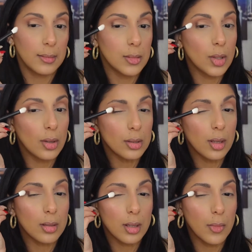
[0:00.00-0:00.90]
son los
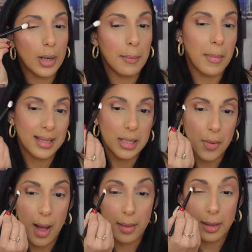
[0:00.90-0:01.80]
tonos como que más
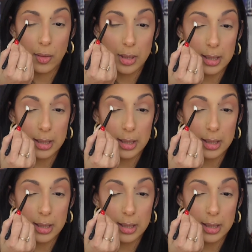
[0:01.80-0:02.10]
llevaderos,